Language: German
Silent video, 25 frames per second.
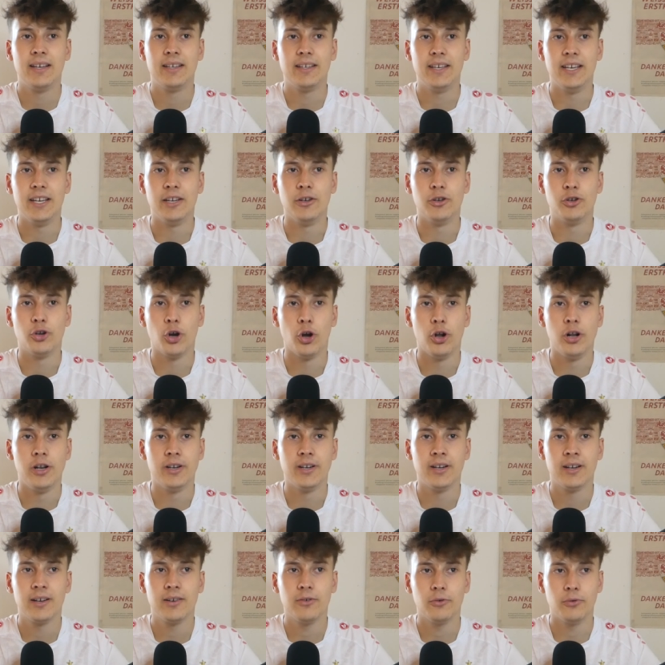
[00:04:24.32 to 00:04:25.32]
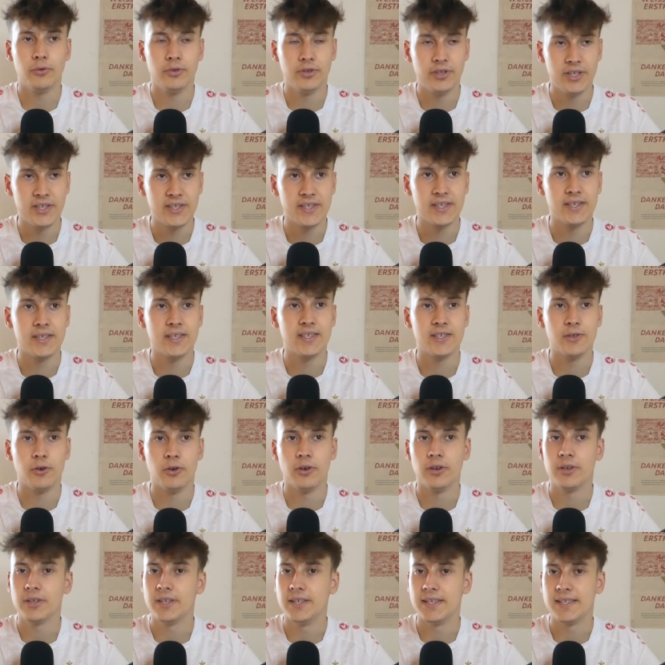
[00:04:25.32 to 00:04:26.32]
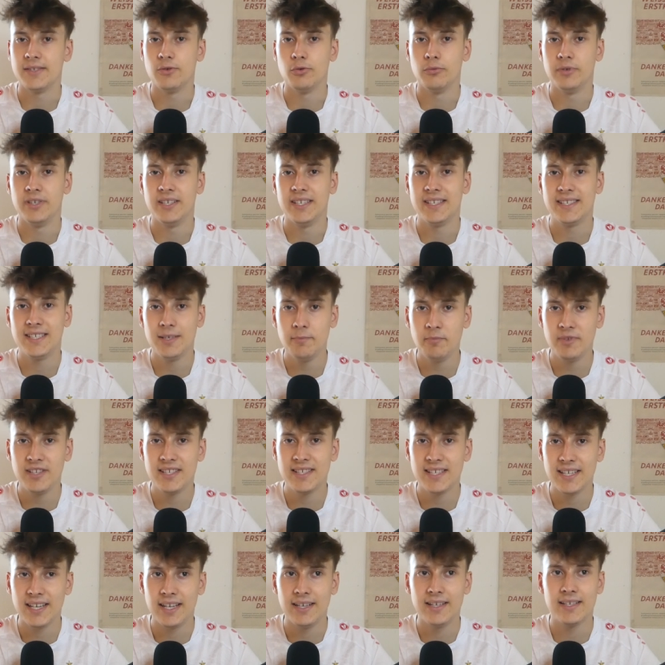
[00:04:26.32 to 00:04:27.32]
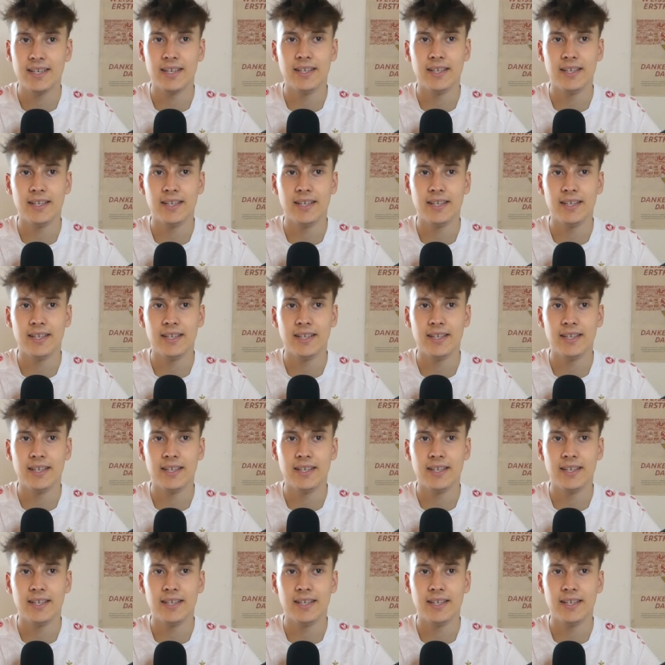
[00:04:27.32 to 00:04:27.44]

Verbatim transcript: gegen Köln. Und diese Saison ist nun die 17.,